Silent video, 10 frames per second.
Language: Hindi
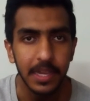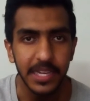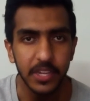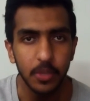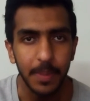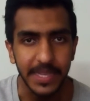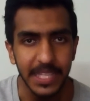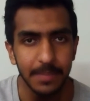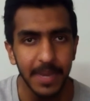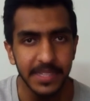अगर जो
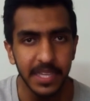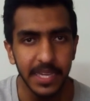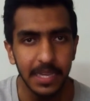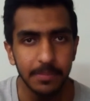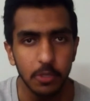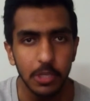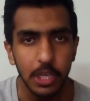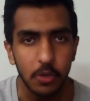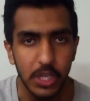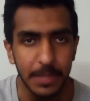बाकी की बात करें हम तो
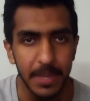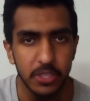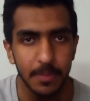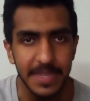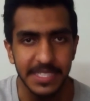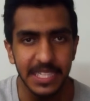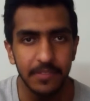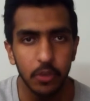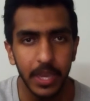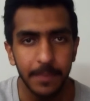लाहौर के बाद जो मैचेस हैं
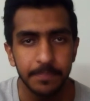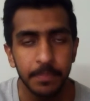वो हैं